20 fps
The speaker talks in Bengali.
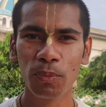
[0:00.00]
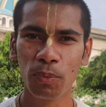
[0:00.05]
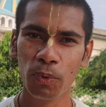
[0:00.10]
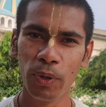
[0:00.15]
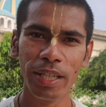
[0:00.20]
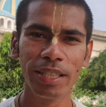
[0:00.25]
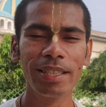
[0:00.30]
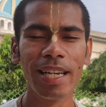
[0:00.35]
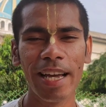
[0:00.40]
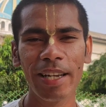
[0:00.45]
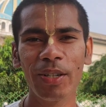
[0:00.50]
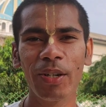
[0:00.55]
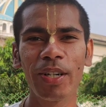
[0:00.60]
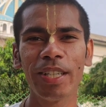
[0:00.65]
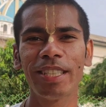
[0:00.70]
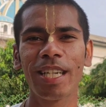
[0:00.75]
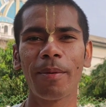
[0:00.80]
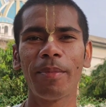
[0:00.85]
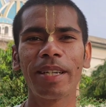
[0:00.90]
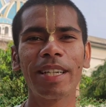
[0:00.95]
পুড়ে ছাই
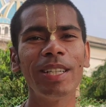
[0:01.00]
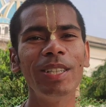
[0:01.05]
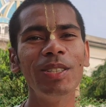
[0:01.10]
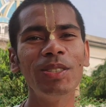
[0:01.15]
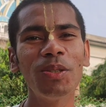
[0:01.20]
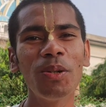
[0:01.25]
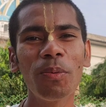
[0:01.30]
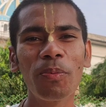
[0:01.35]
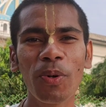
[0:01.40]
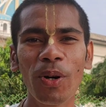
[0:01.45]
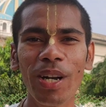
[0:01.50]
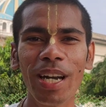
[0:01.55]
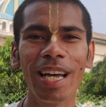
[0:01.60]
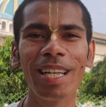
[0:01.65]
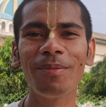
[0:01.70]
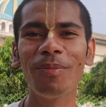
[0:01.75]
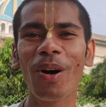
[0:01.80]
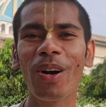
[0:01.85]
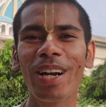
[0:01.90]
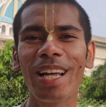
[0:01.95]
হয়ে যাবে কিন্তু
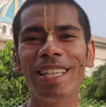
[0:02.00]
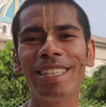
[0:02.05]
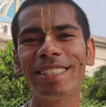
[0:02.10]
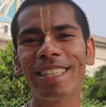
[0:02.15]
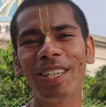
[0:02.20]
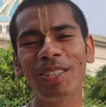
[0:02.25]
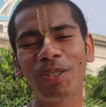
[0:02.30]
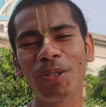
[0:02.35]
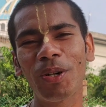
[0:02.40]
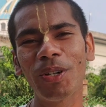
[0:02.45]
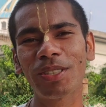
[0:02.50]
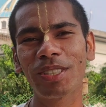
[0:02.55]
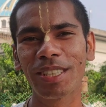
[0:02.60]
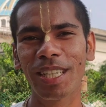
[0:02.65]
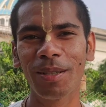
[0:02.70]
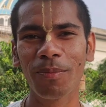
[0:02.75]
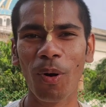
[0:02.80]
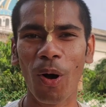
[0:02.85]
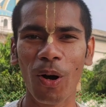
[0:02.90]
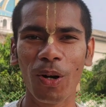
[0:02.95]
প্রহ্লাদ মহারাজ যেহেতু
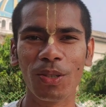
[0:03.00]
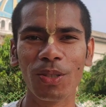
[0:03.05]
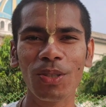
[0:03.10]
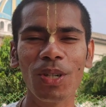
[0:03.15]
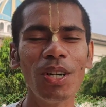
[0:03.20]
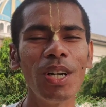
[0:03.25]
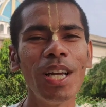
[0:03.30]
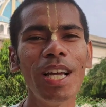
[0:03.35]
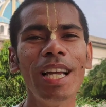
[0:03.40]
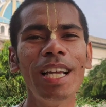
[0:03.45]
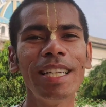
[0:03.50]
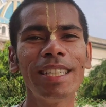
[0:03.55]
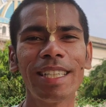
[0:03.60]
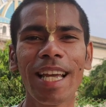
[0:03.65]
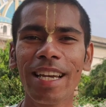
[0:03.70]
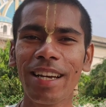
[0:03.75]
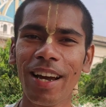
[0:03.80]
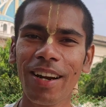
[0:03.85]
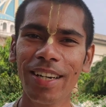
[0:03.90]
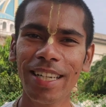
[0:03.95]
হচ্ছেন ভক্ত
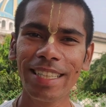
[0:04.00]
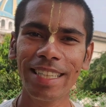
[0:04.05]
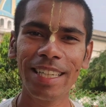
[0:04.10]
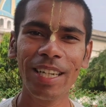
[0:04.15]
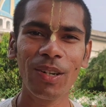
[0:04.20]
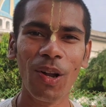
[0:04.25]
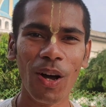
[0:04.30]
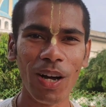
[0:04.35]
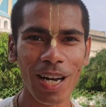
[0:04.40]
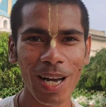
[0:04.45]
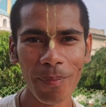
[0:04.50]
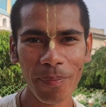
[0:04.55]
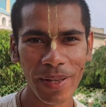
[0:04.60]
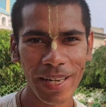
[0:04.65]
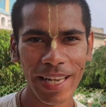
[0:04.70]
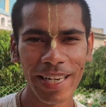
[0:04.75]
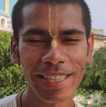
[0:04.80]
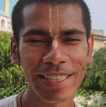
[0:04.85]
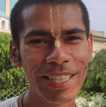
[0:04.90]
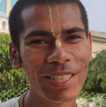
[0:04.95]
সেই কারণে তিনি রক্ষা
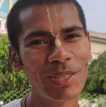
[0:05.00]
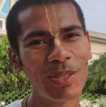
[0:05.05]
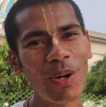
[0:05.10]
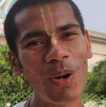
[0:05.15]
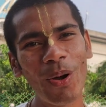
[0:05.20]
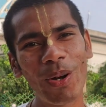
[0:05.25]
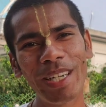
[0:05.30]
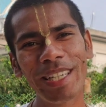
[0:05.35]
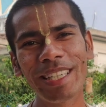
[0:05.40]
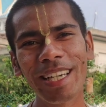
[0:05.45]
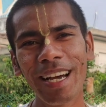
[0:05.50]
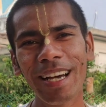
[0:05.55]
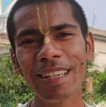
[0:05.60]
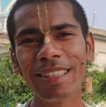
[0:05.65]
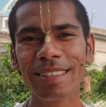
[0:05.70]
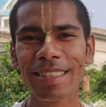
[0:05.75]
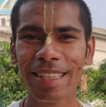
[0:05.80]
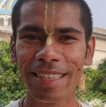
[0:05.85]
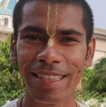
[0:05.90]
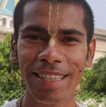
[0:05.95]
পেলেন কিন্তু হোলিকা
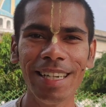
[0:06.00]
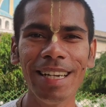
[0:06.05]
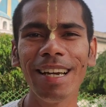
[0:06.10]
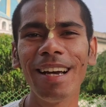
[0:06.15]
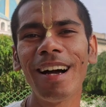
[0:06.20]
তিনি